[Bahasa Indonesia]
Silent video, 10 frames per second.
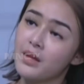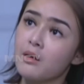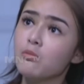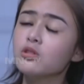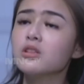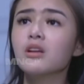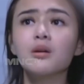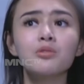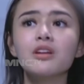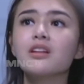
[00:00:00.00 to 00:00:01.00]
Buktinya
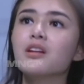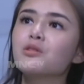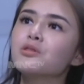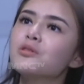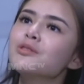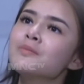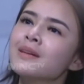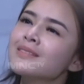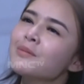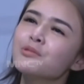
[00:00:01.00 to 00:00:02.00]
kamu nyariin aku terus,
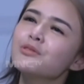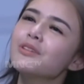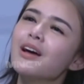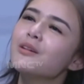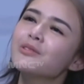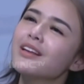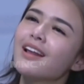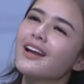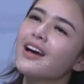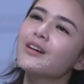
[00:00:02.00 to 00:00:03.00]
Mas. Kamu tuh takut
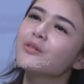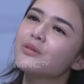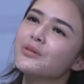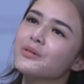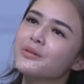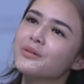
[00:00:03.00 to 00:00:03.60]
kehilangan aku.